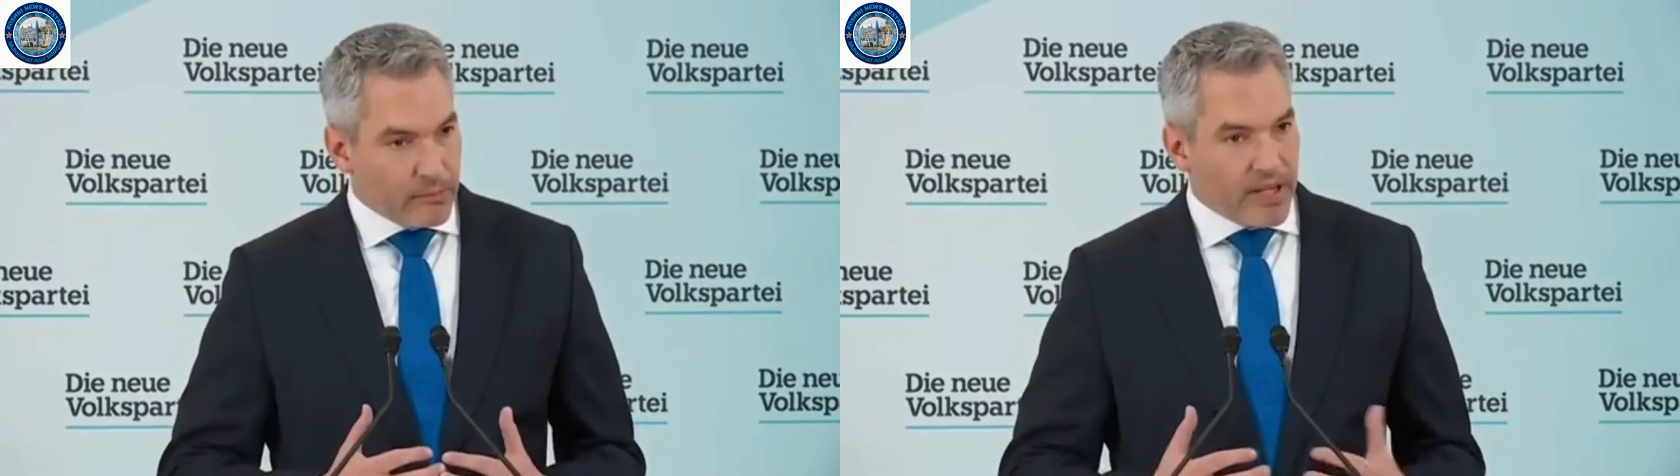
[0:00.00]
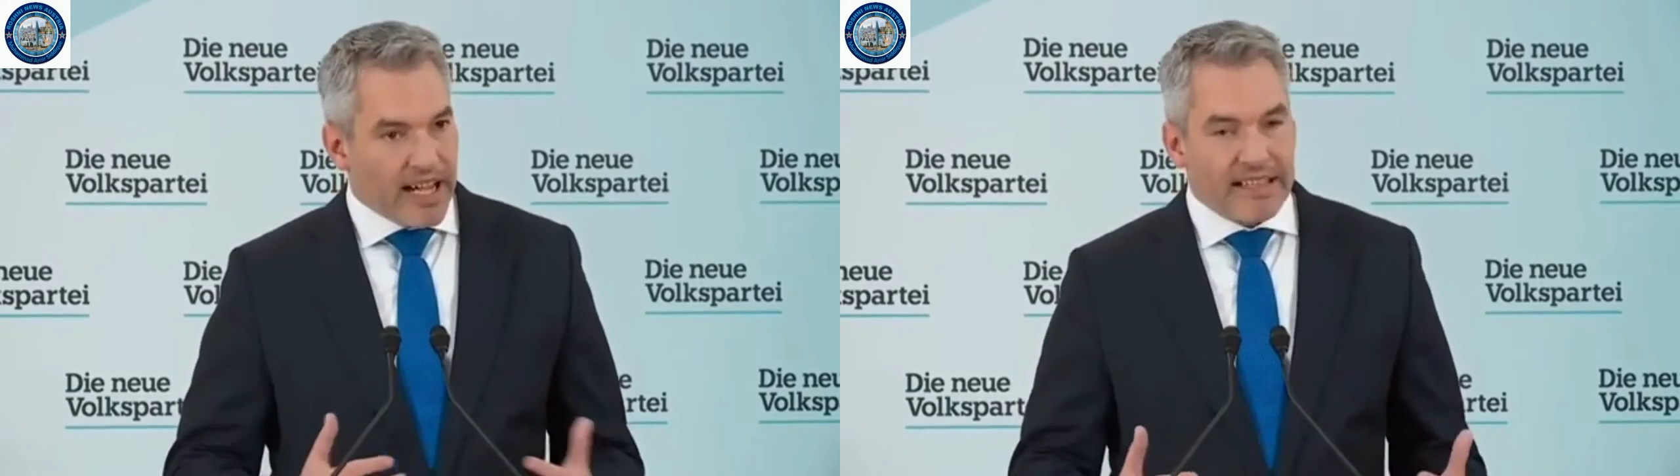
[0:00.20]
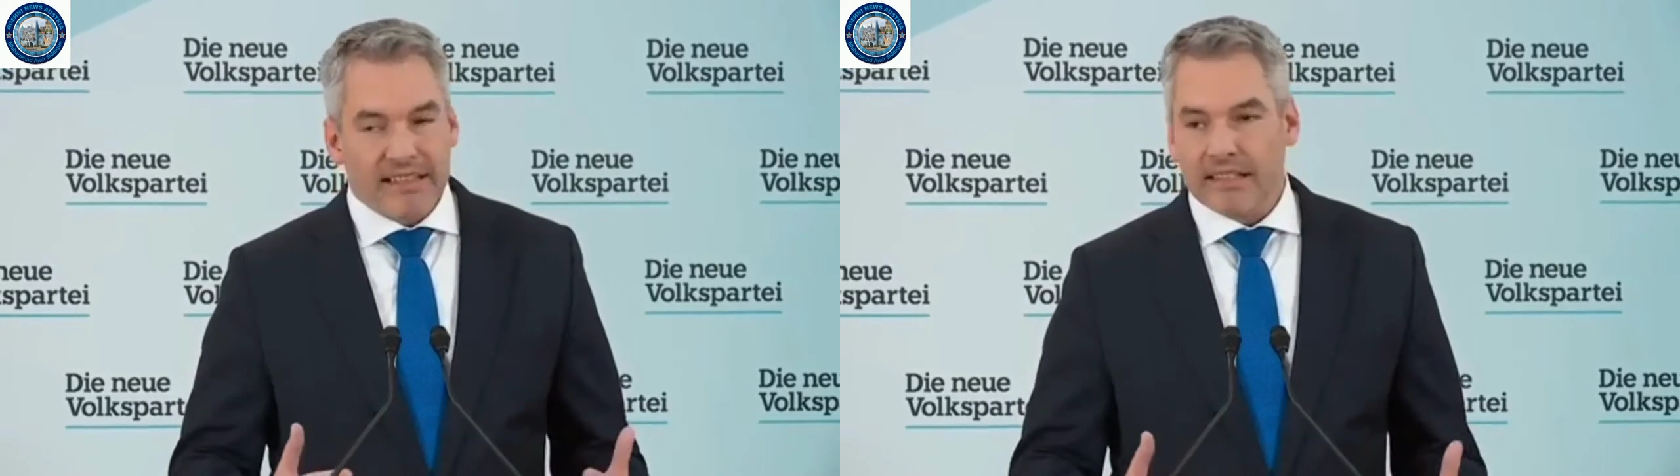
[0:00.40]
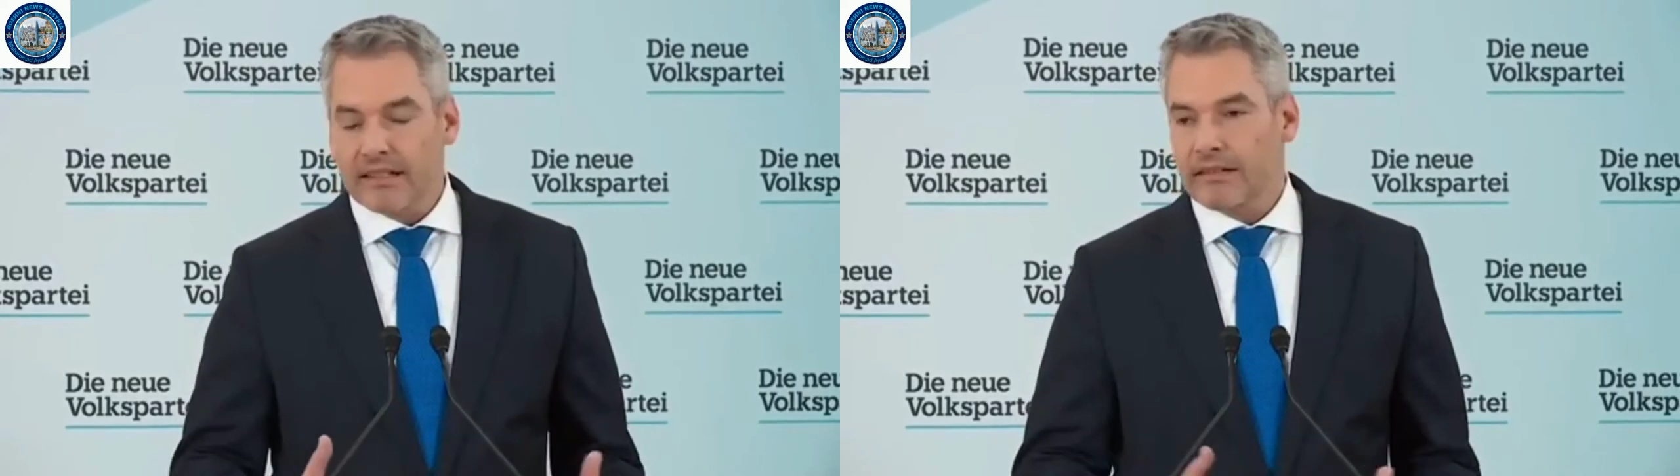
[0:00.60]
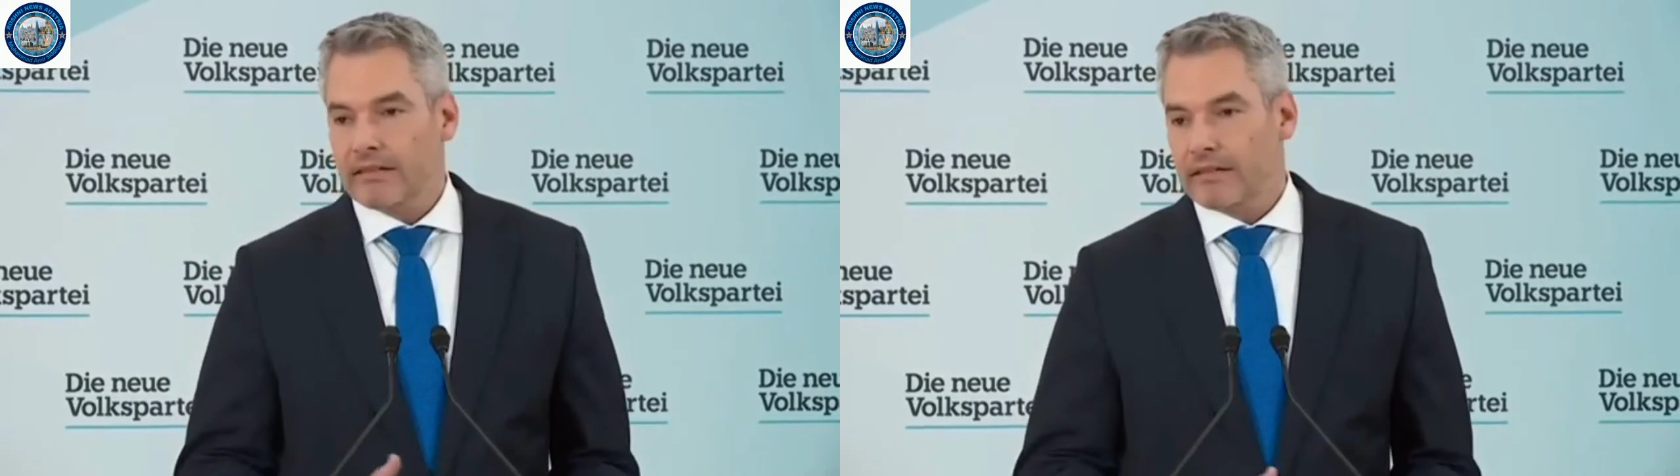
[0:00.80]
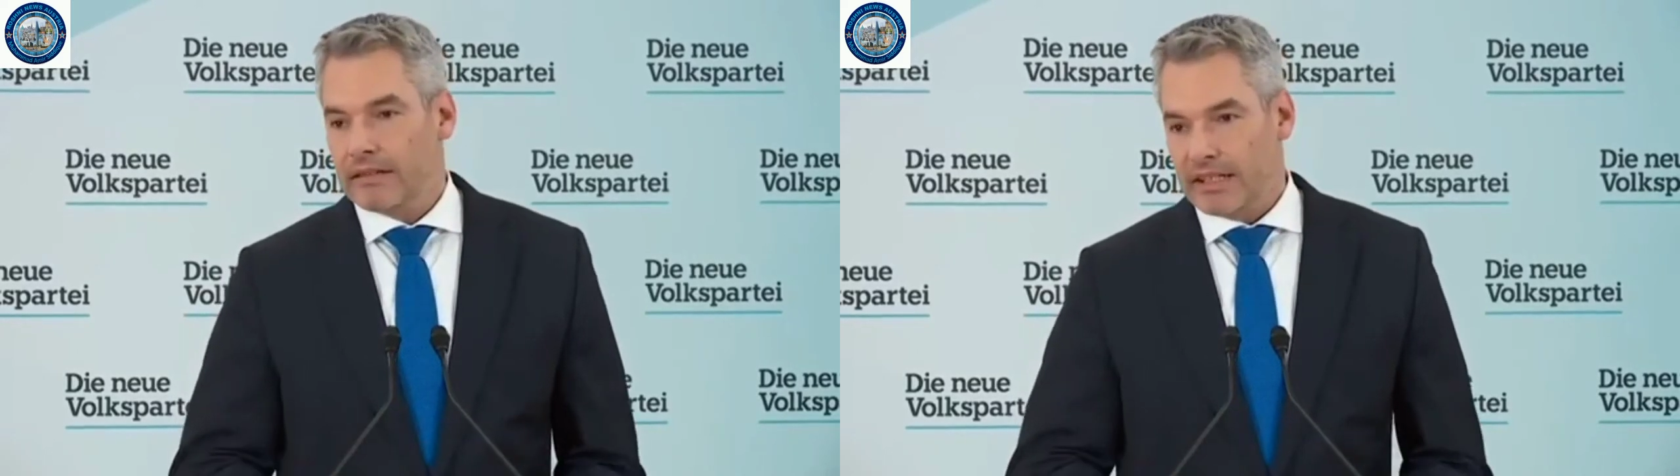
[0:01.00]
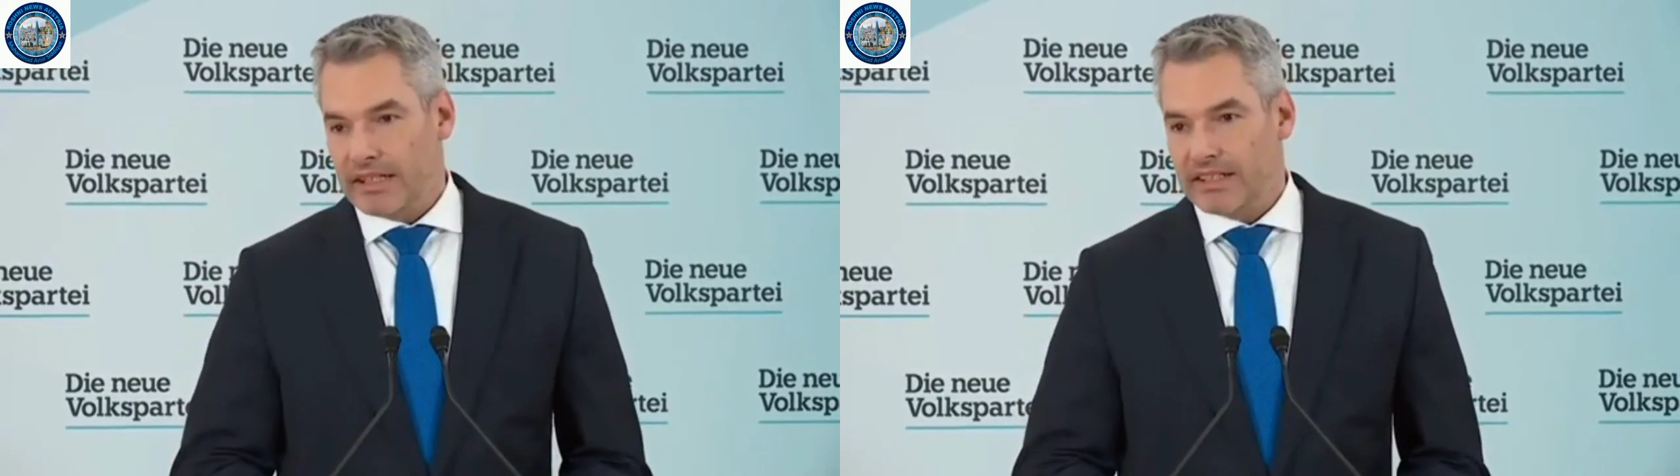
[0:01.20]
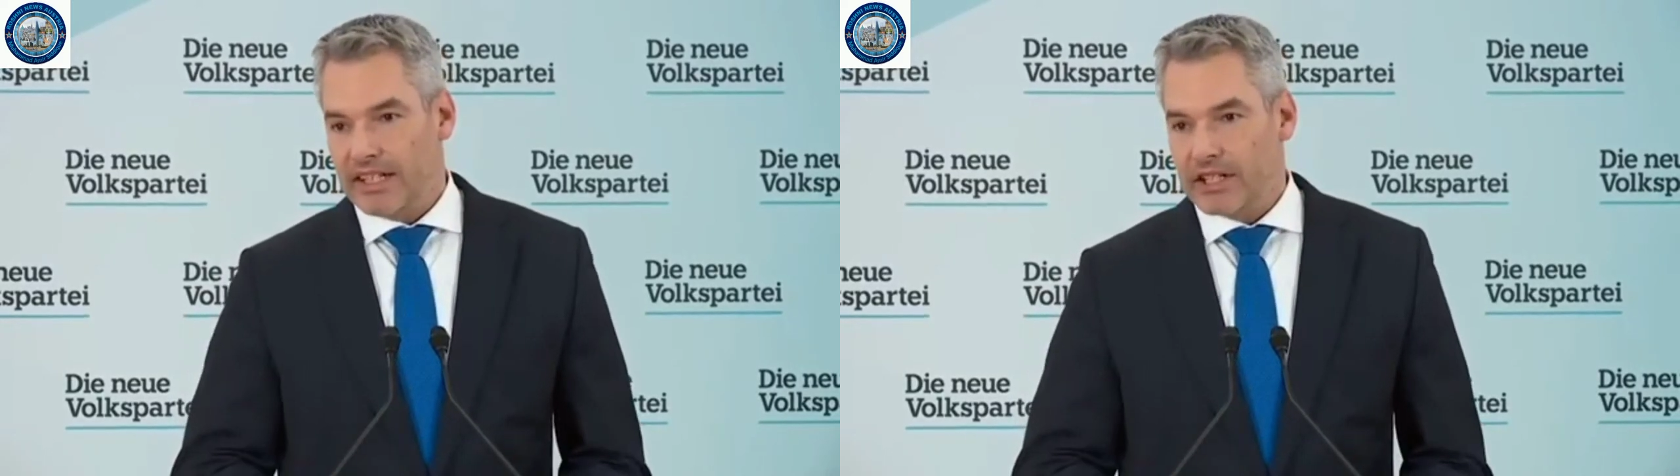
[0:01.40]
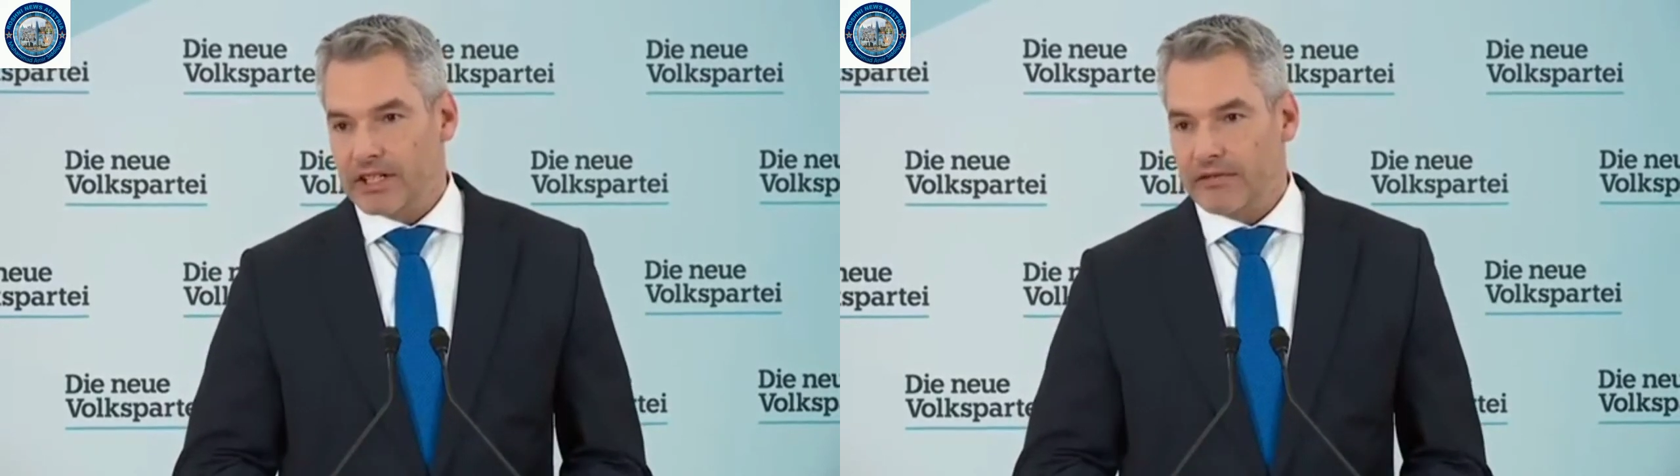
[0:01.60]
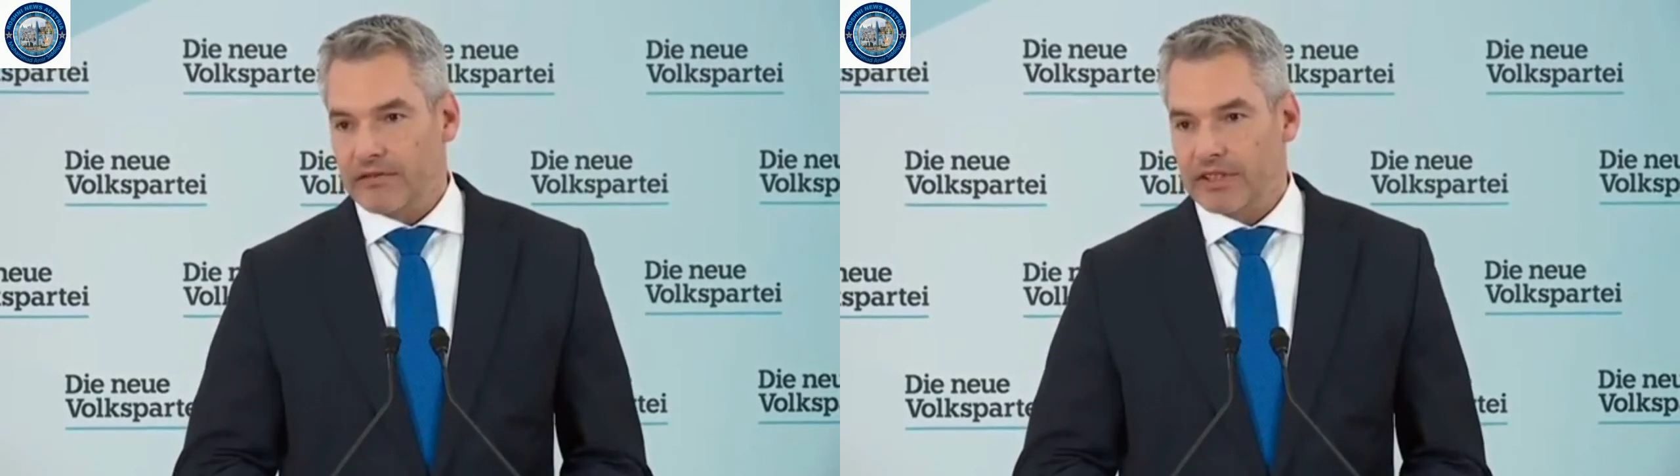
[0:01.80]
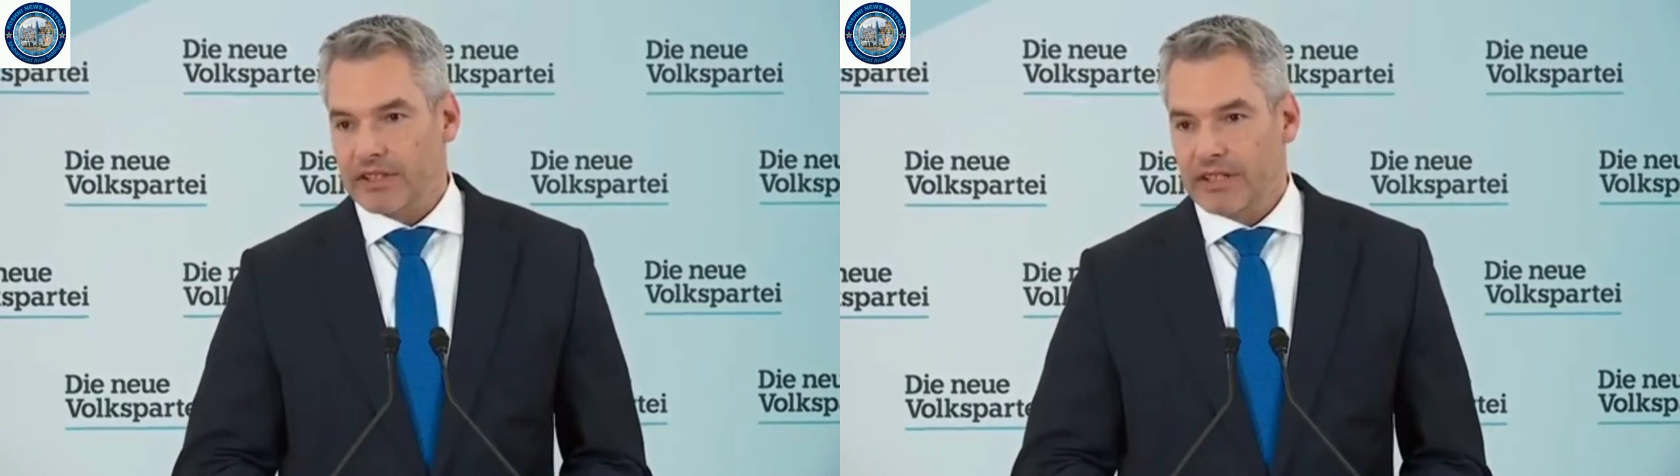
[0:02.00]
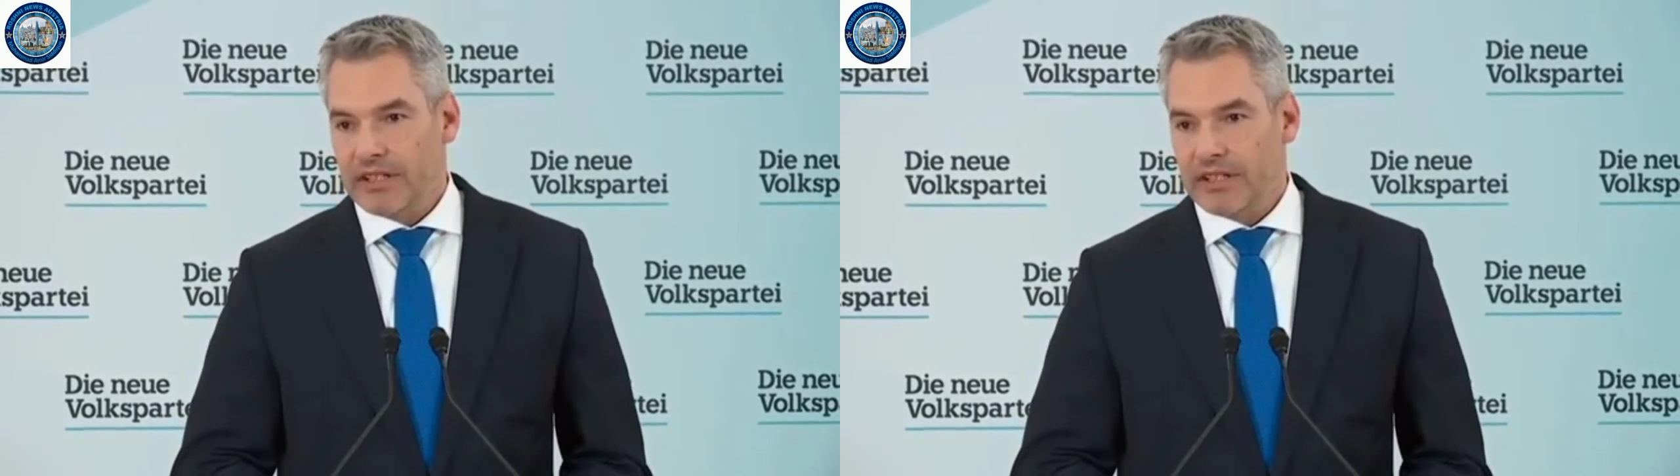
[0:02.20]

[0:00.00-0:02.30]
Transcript: Breite der Gesellschaft,